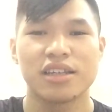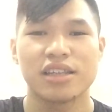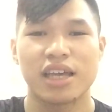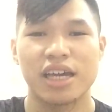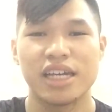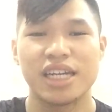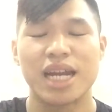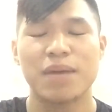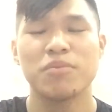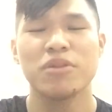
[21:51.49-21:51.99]

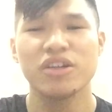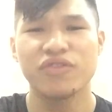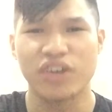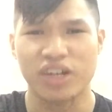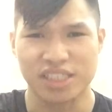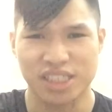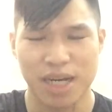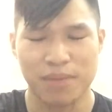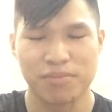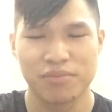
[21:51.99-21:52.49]
thì
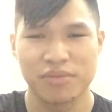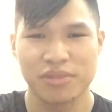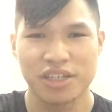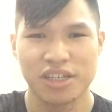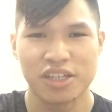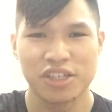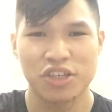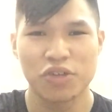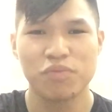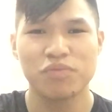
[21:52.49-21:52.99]
50%
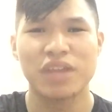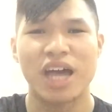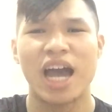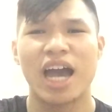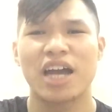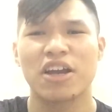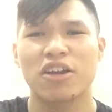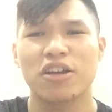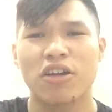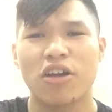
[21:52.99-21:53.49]
chúng
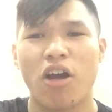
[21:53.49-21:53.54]
ta